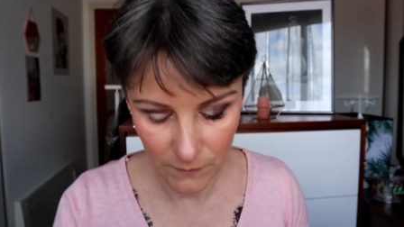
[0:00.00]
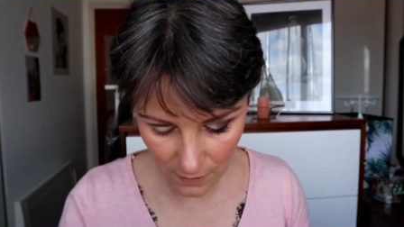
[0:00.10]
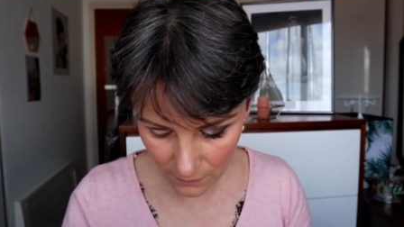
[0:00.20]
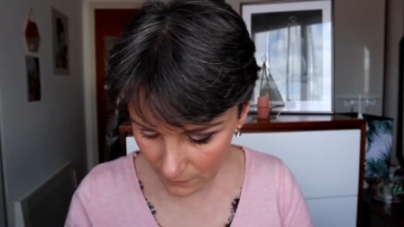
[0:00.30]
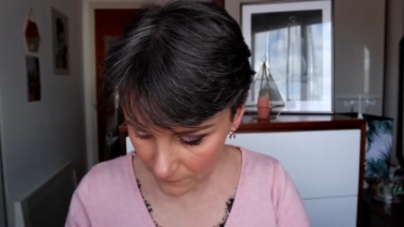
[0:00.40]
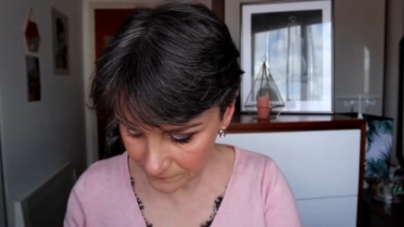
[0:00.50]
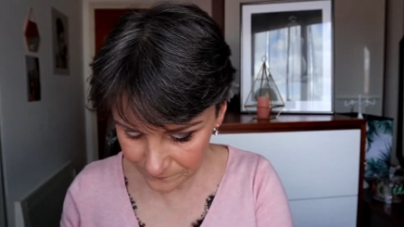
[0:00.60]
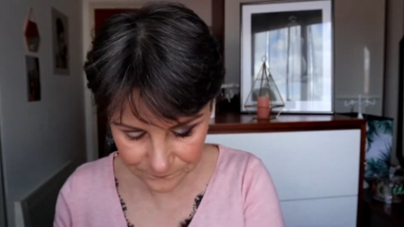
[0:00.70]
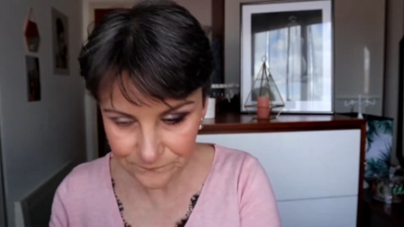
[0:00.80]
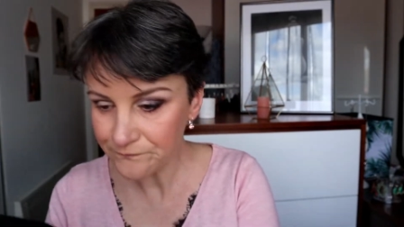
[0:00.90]
Hein
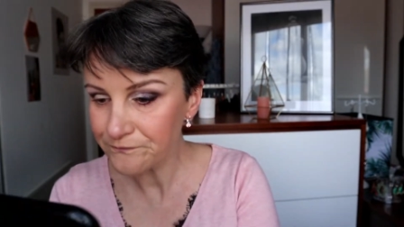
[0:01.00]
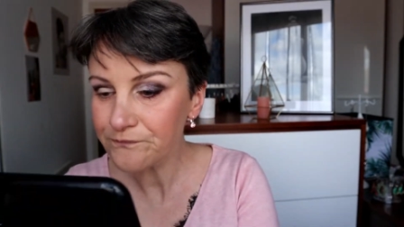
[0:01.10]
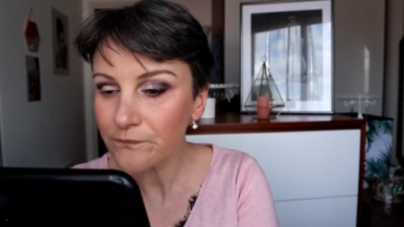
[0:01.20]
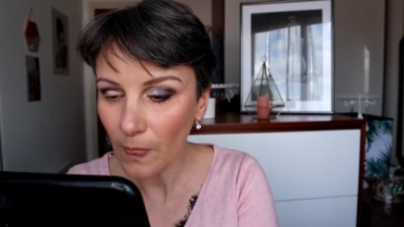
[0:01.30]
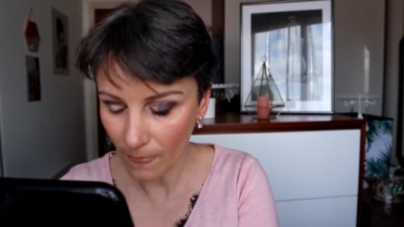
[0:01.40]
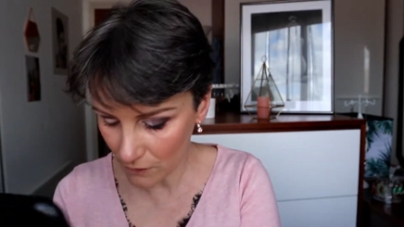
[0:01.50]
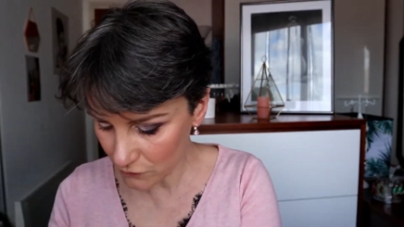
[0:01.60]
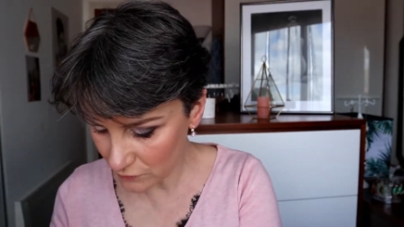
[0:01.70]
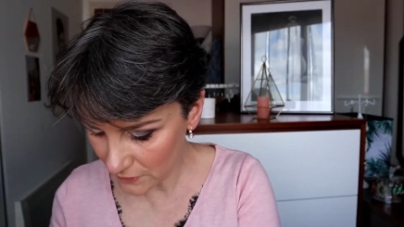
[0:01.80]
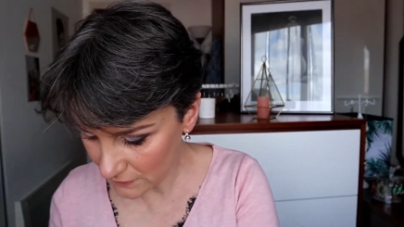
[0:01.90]

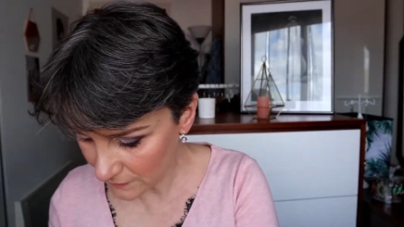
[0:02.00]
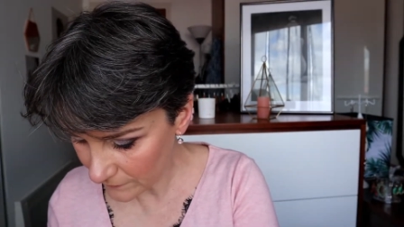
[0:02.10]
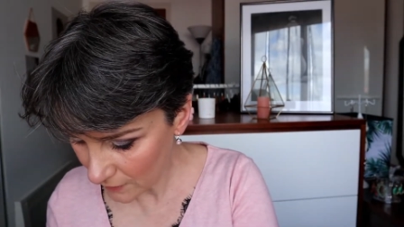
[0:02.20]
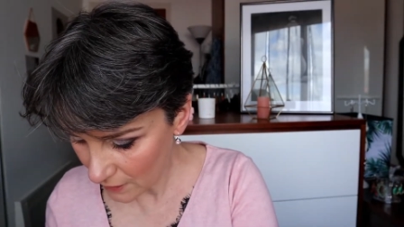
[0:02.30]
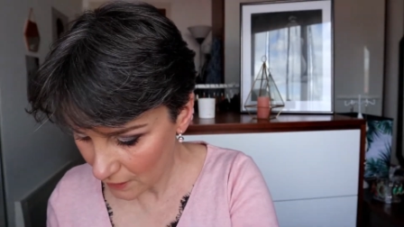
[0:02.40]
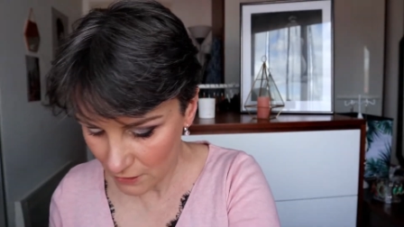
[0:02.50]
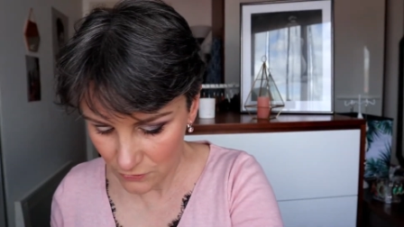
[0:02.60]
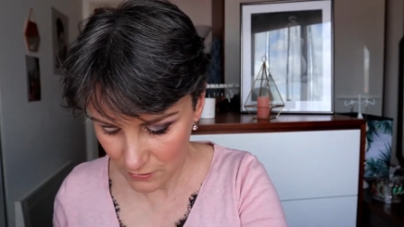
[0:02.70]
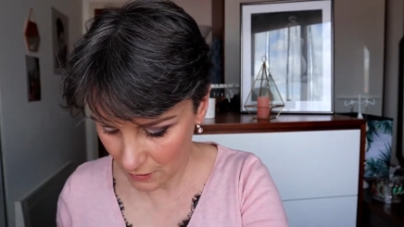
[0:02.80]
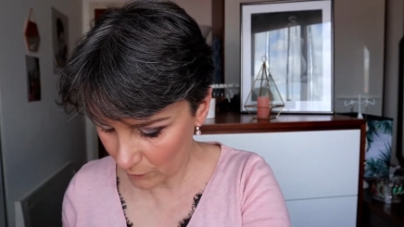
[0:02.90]
Ensuite,
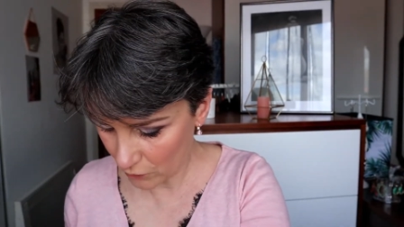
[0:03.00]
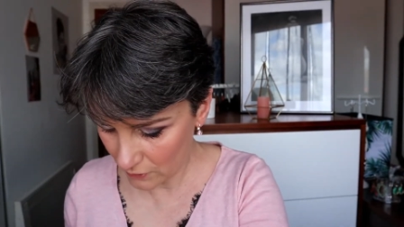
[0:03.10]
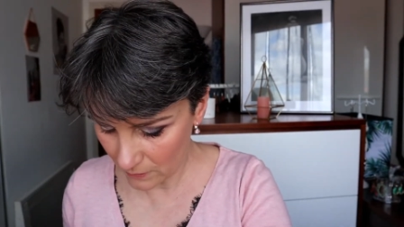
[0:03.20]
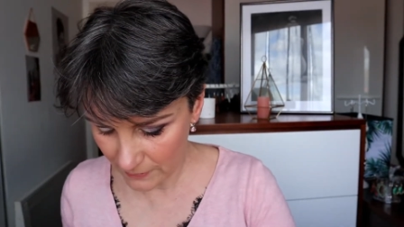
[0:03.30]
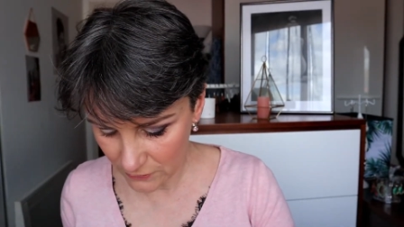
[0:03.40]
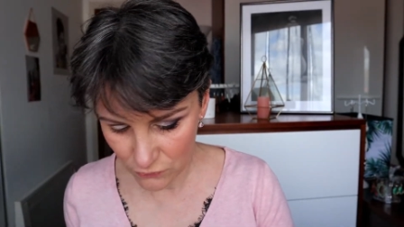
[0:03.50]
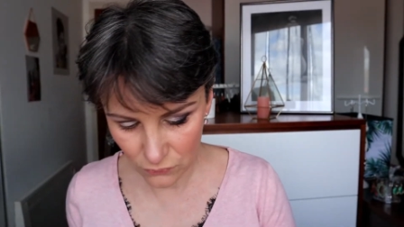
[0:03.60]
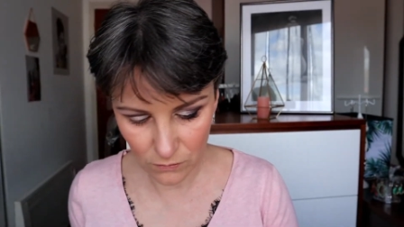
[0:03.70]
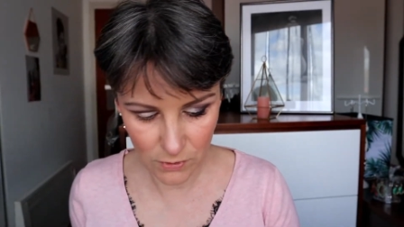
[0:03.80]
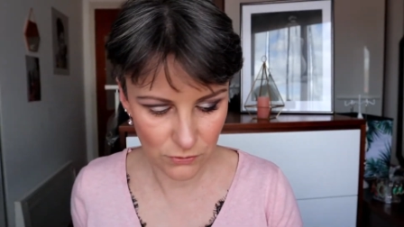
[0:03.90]
je vais reprendre un
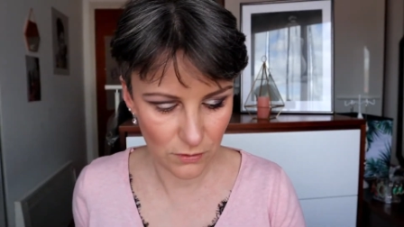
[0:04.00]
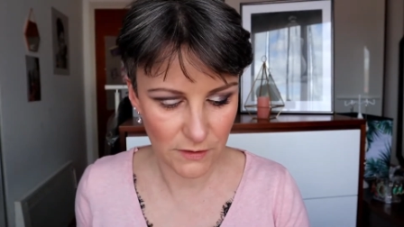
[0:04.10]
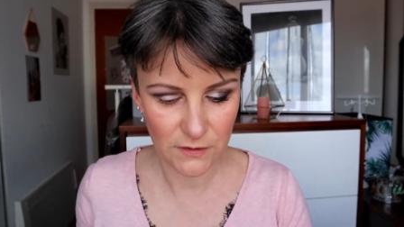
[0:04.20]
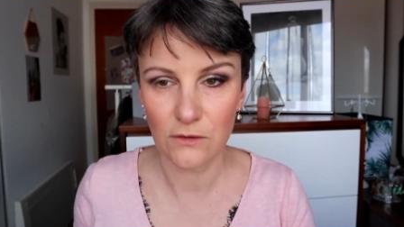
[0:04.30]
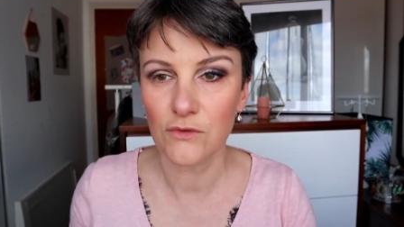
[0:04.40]
pinceau. Bah, celui-là, c'est un